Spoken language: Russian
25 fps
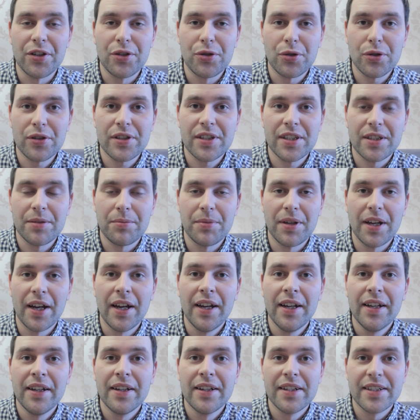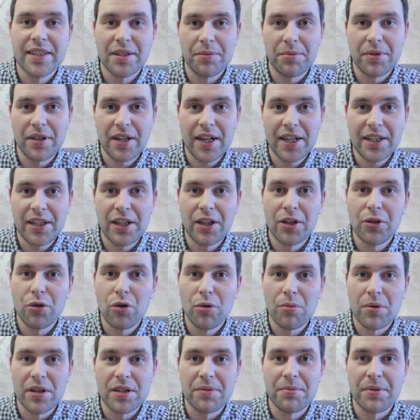несет в себе собирательный
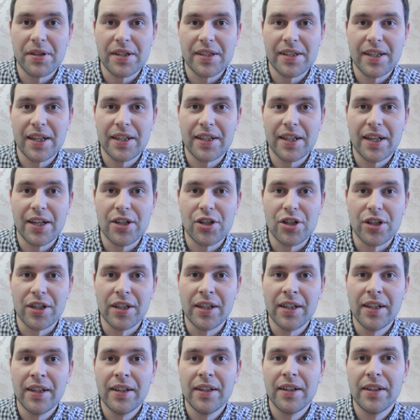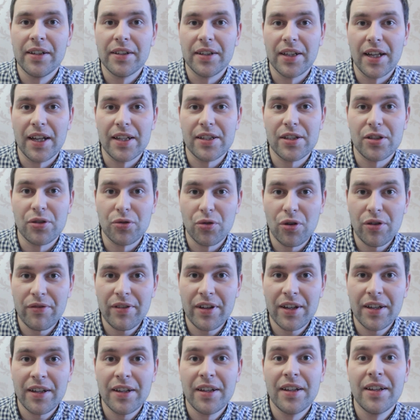образ персонажей на
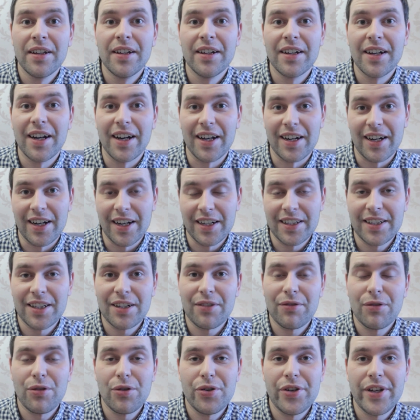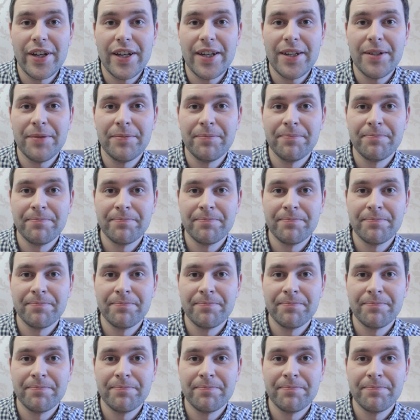основе характеров людей.